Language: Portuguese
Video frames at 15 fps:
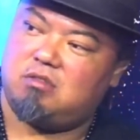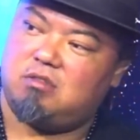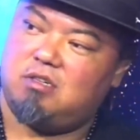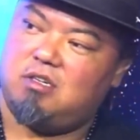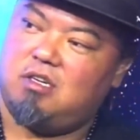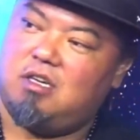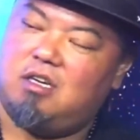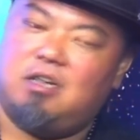Isso
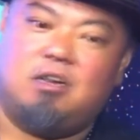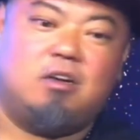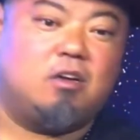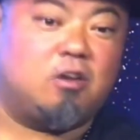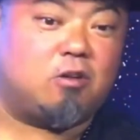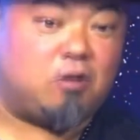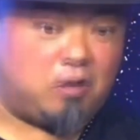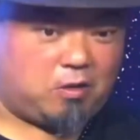pra você. E,
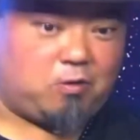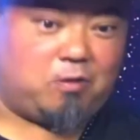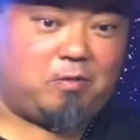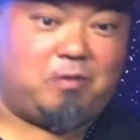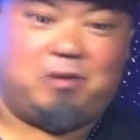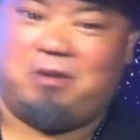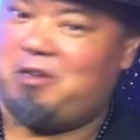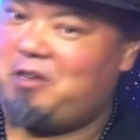
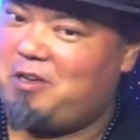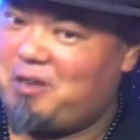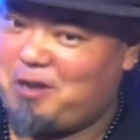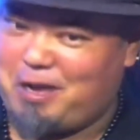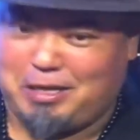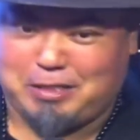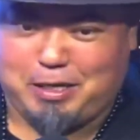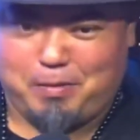e,
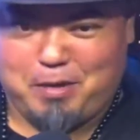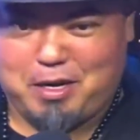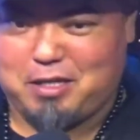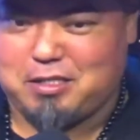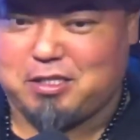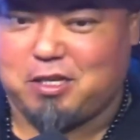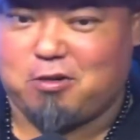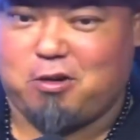e sabe aqueles
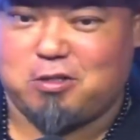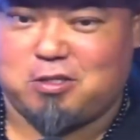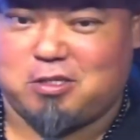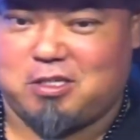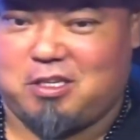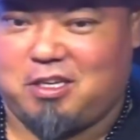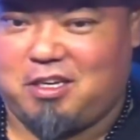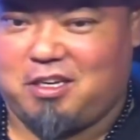negócios
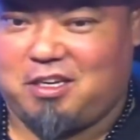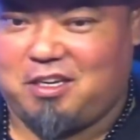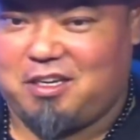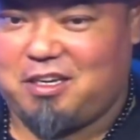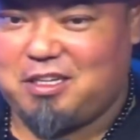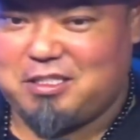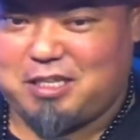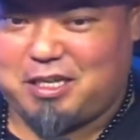que
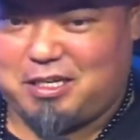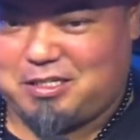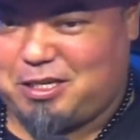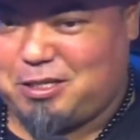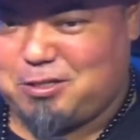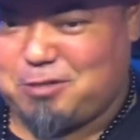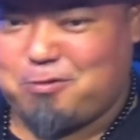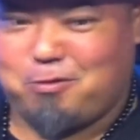você,
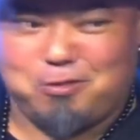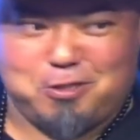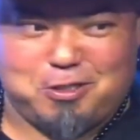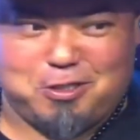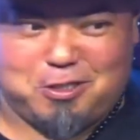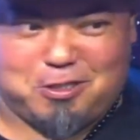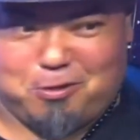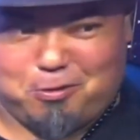esconde
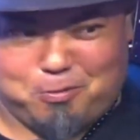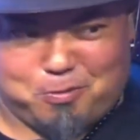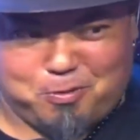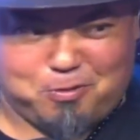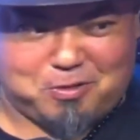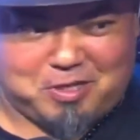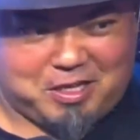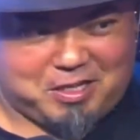de todo
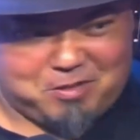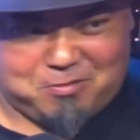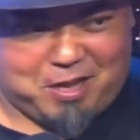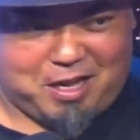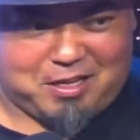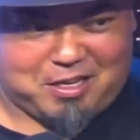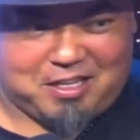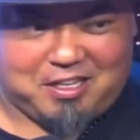mundo, que não
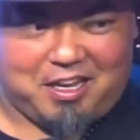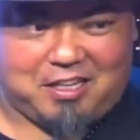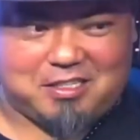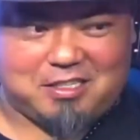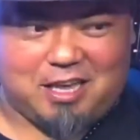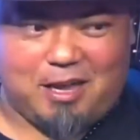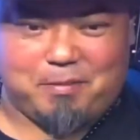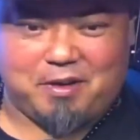quer que ninguém
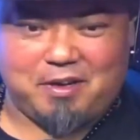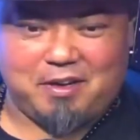saiba?